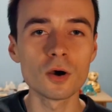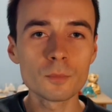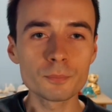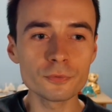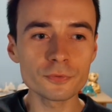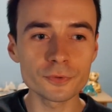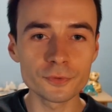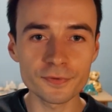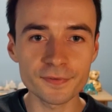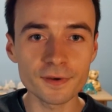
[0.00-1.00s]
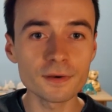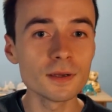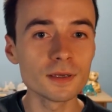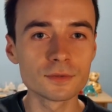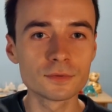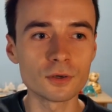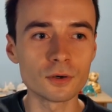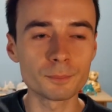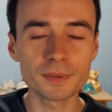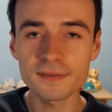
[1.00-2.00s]
En plus de ça,
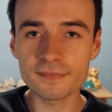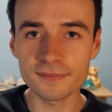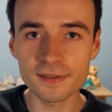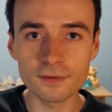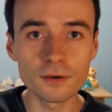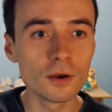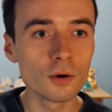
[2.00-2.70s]
dans plein de scènes,